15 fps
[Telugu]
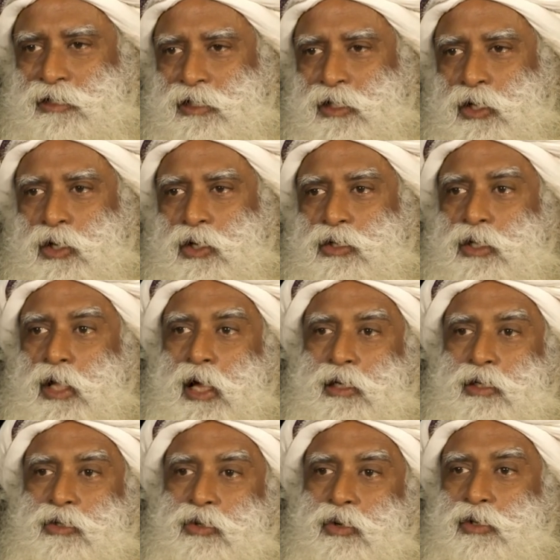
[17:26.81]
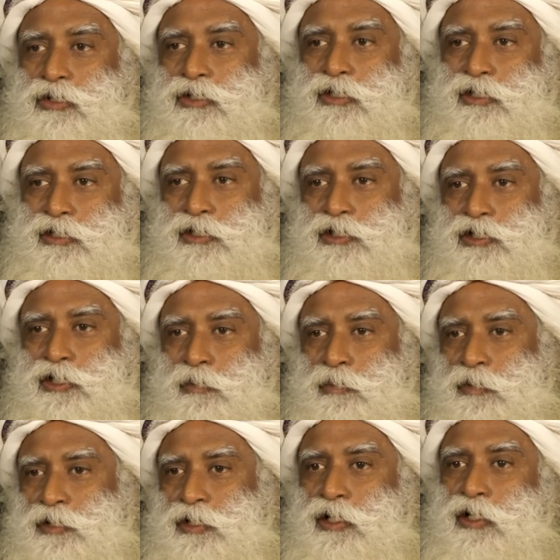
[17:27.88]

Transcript: సందేశం పంపించారని నేను అనుకుంటున్నా